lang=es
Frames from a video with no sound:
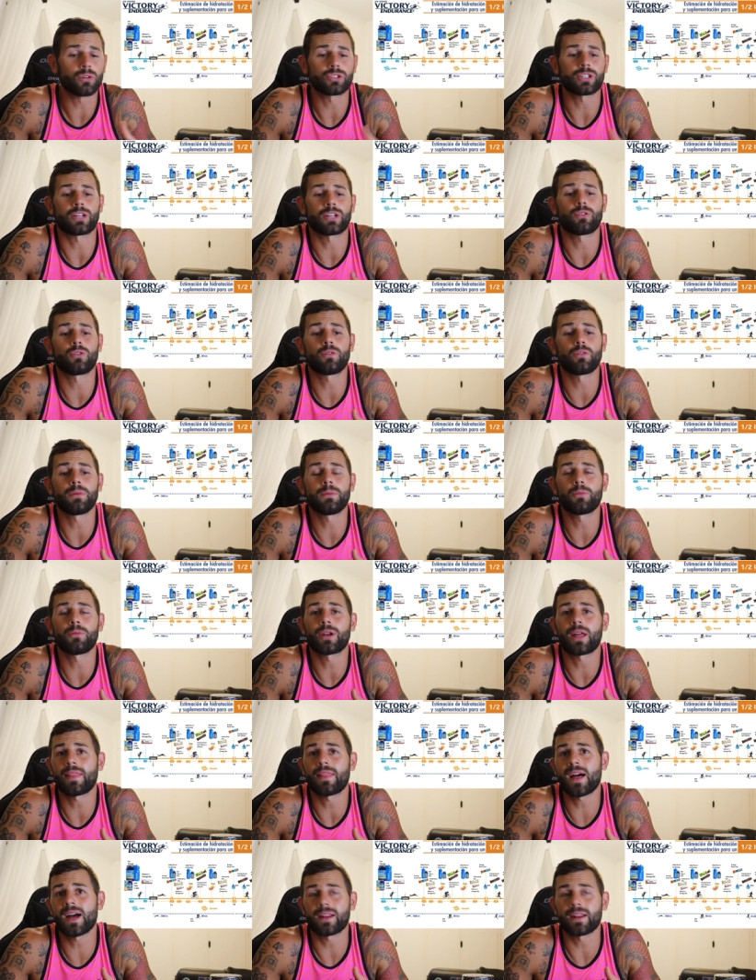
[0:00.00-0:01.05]
O sea, no es lo mismo
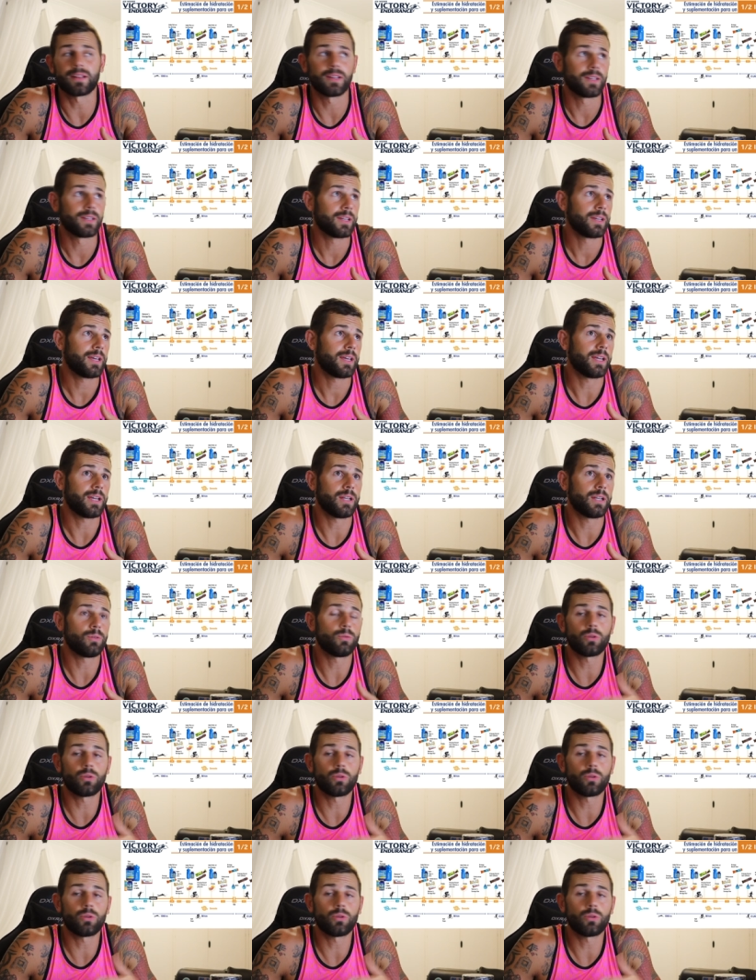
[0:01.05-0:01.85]
nadar en